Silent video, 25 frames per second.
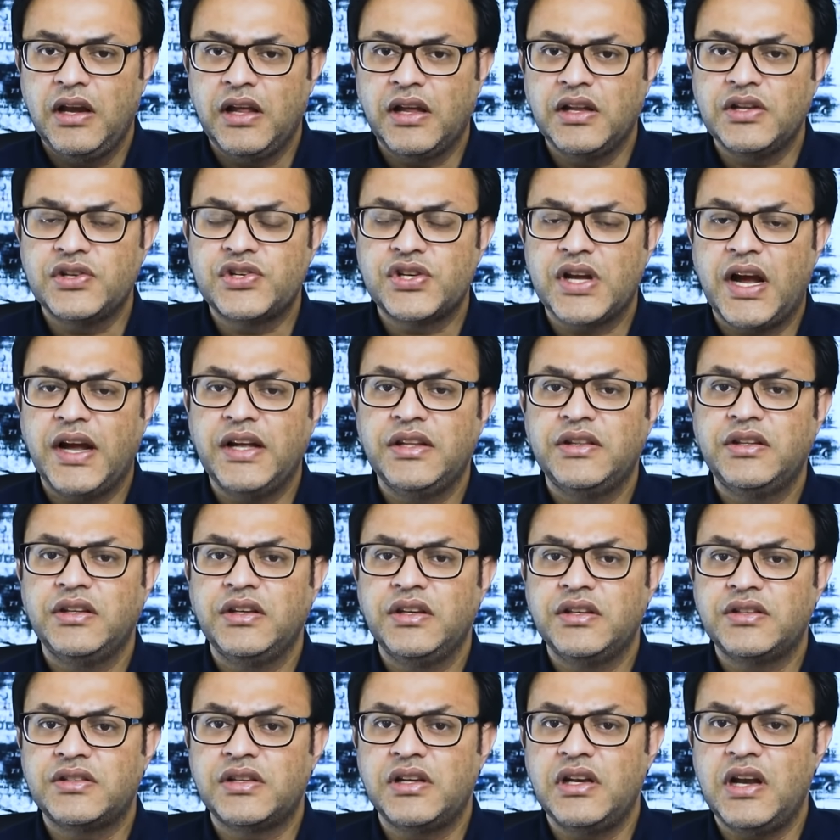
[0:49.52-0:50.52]
लेकिन शायद
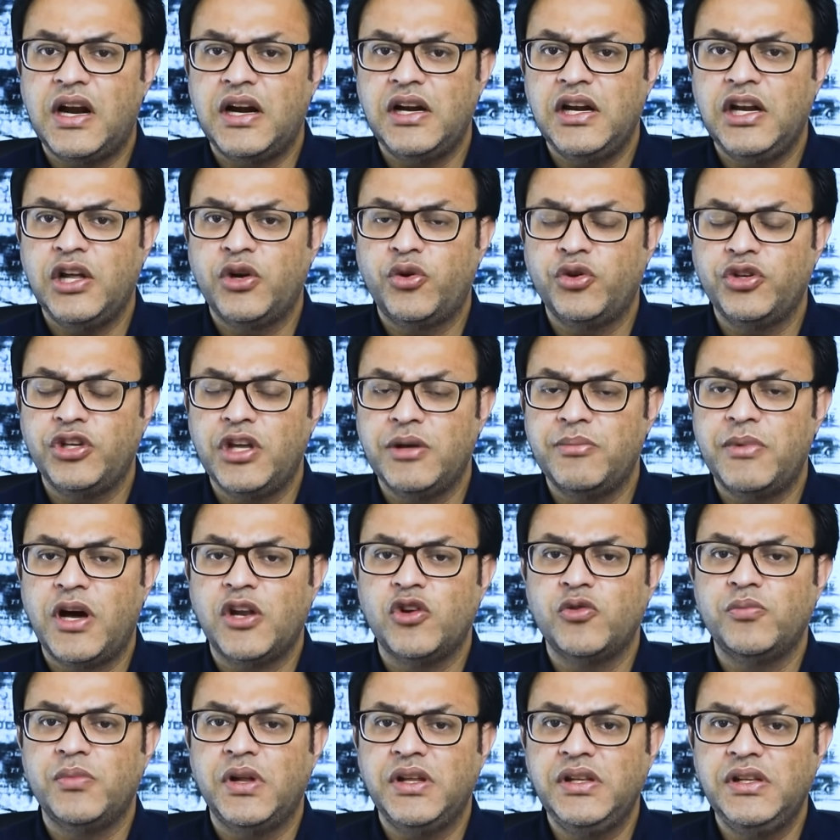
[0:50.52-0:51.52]
इस लाडले को ये
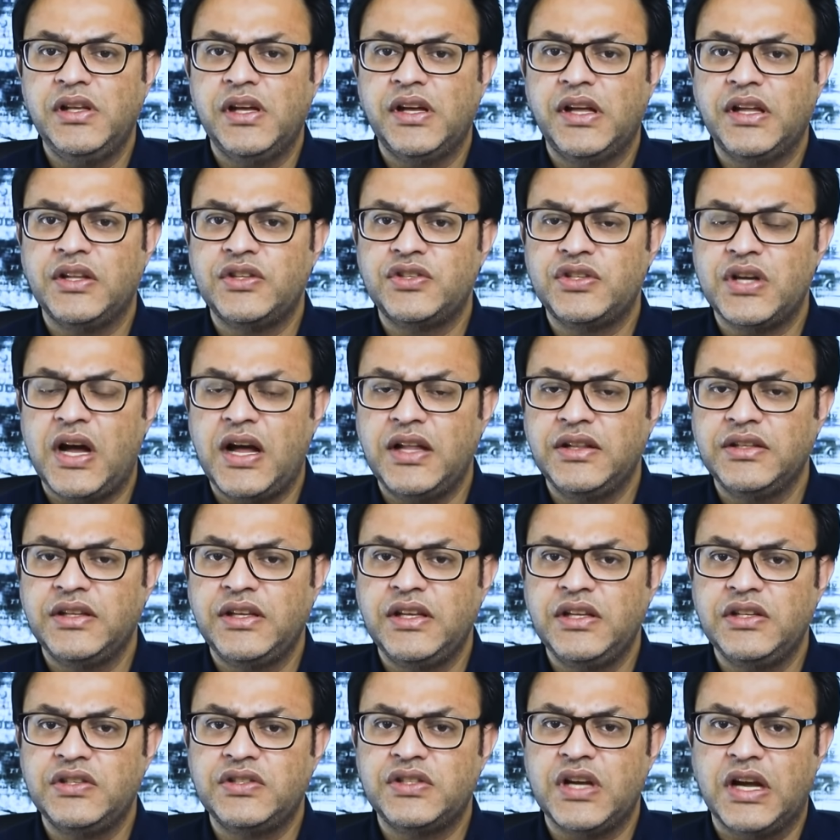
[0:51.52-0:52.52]
मालूम नहीं है कि चांद
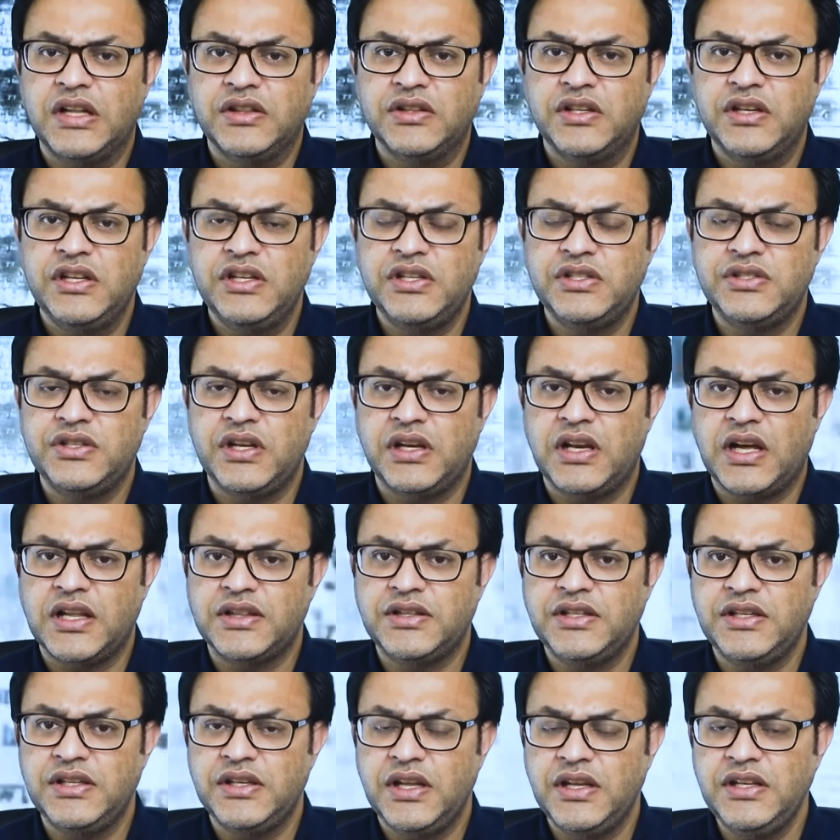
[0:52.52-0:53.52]
की चांदनी
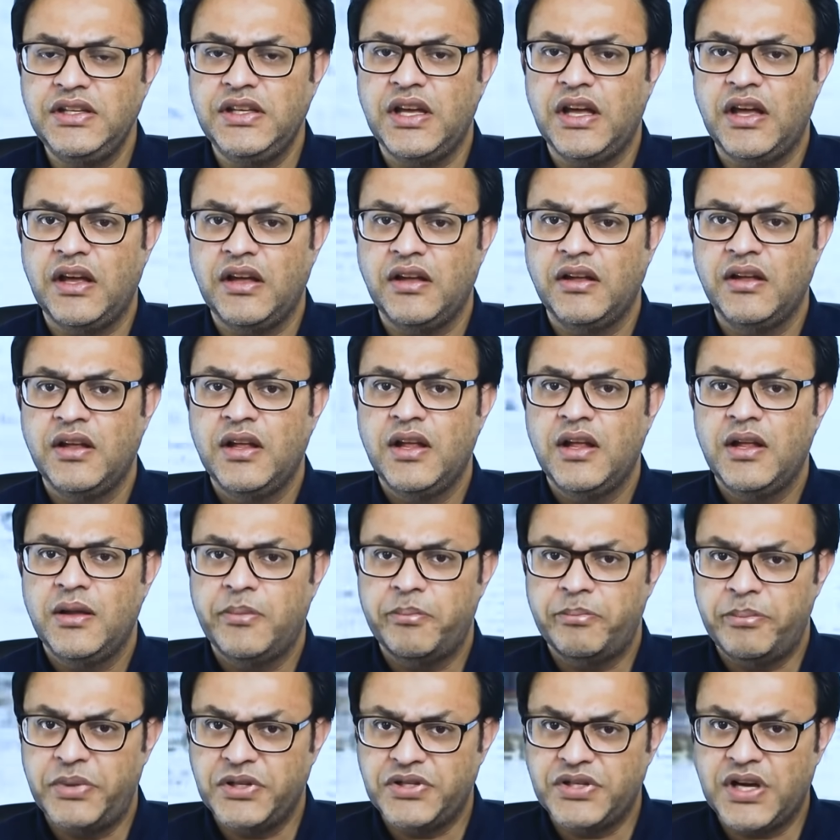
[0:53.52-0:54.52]
जलाती नहीं है
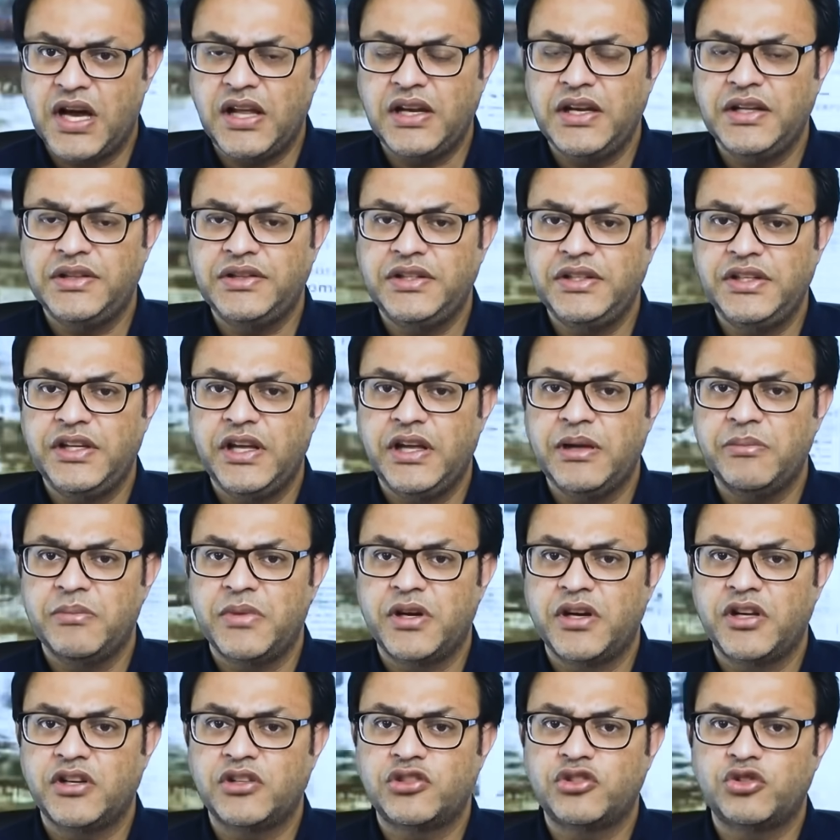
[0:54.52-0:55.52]
बचा लेती है
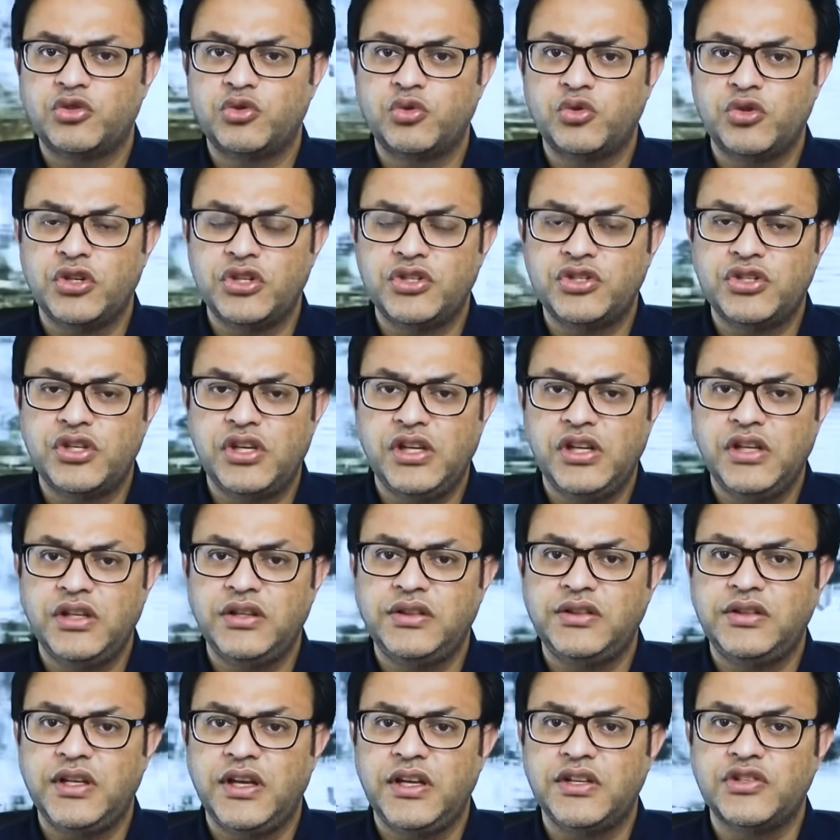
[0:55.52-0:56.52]
मगर सूरज की
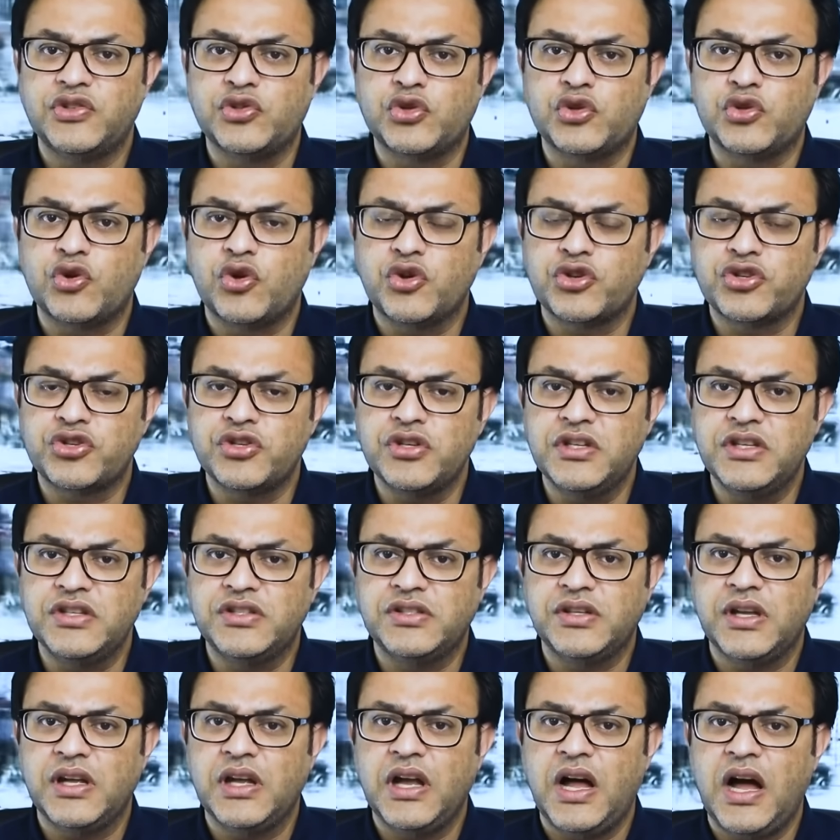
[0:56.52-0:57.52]
तेज़ रोशनी
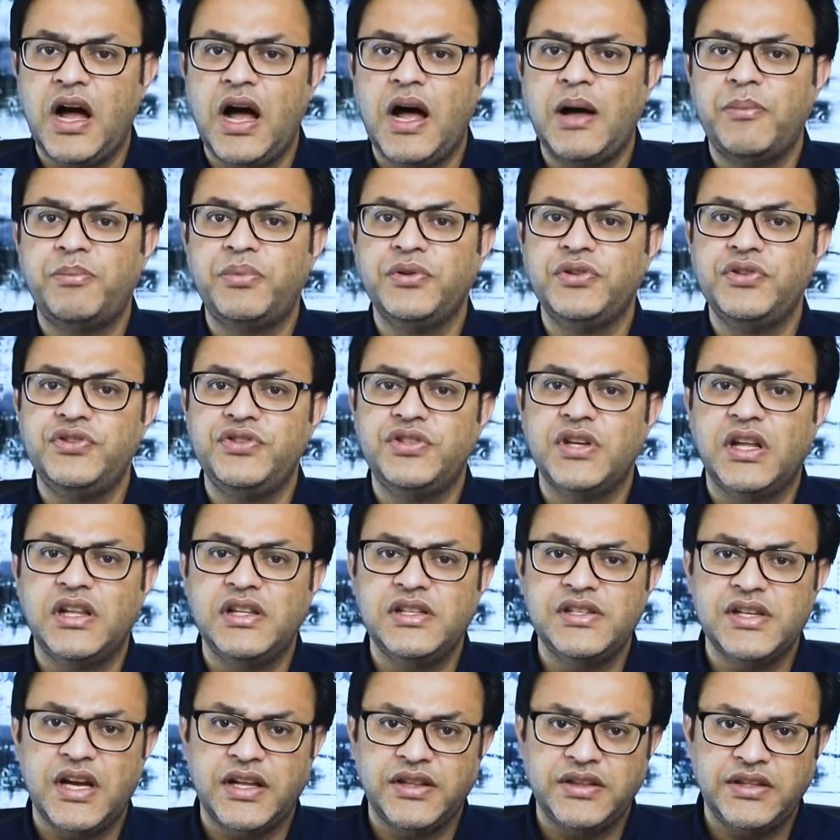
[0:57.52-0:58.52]
से आप
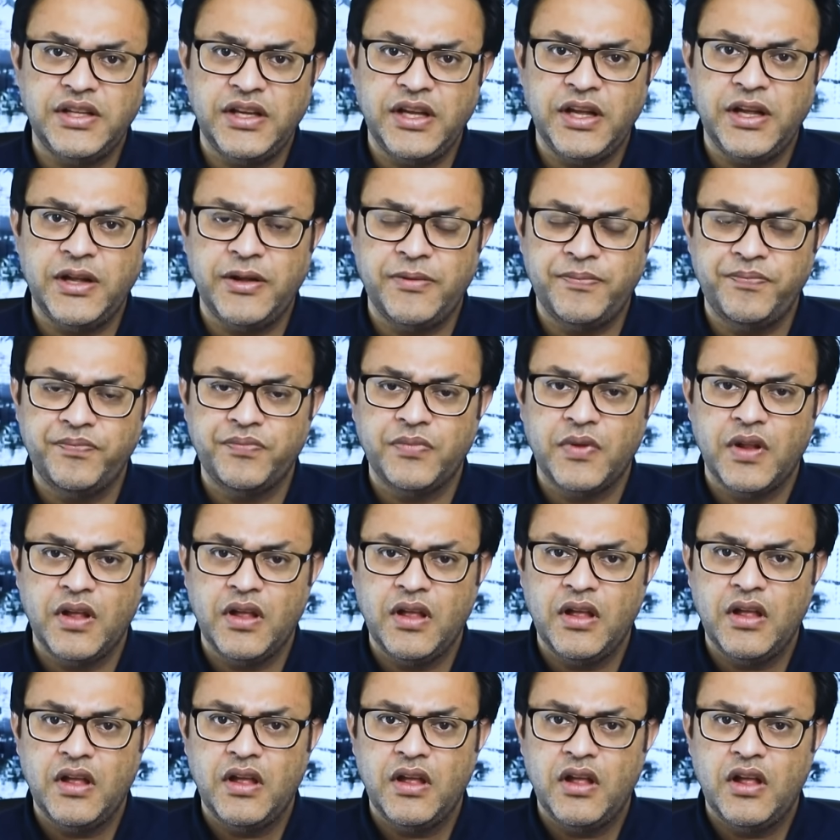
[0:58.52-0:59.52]
जल जाते हैं
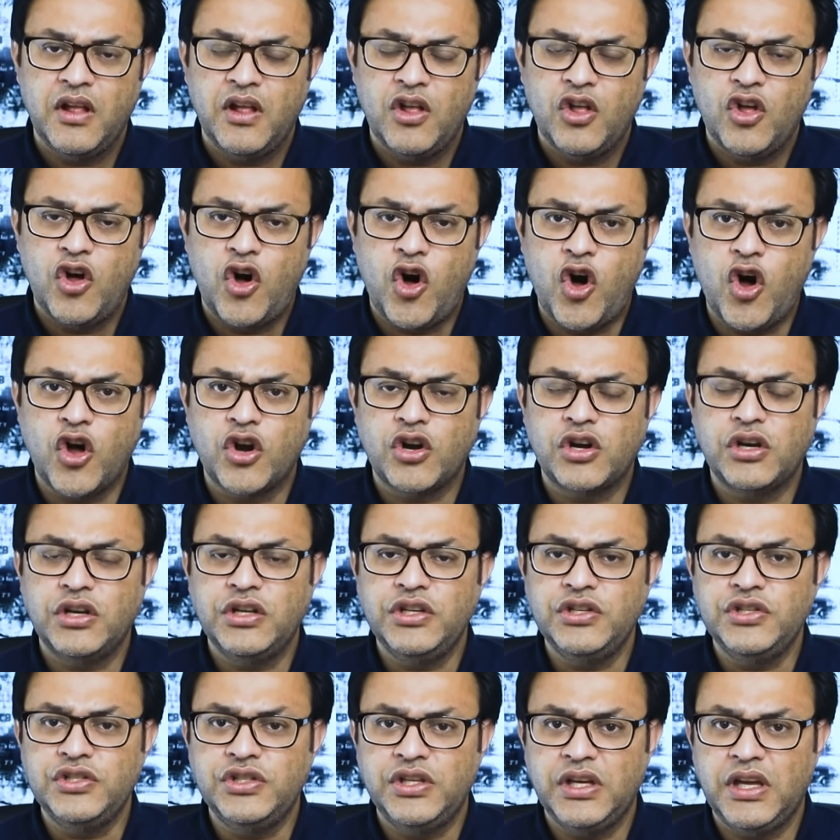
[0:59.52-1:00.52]
और
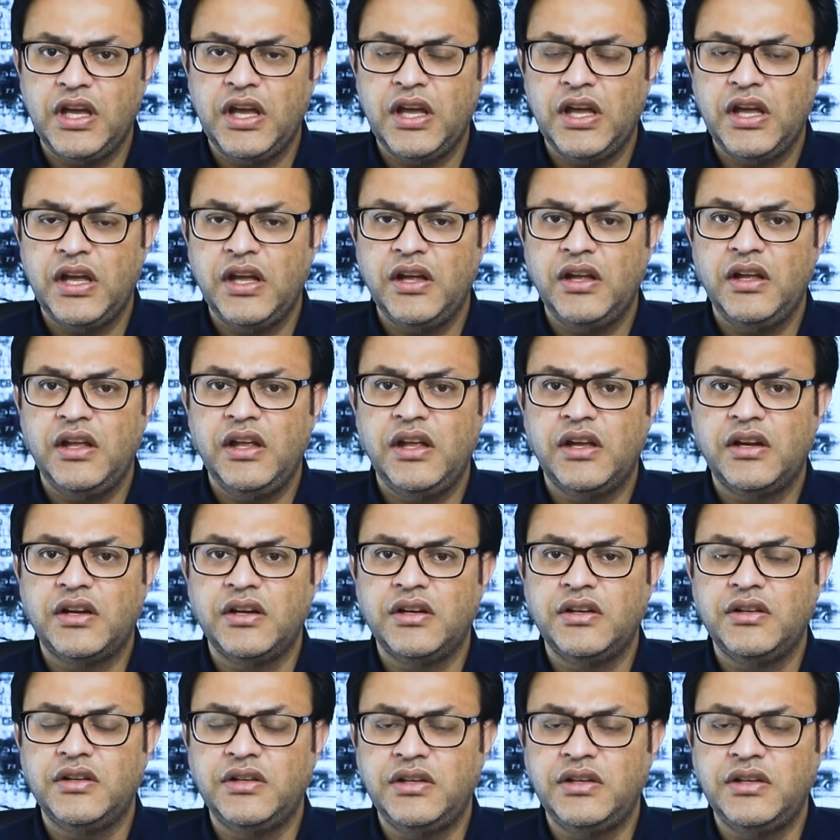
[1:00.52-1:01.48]
ये एक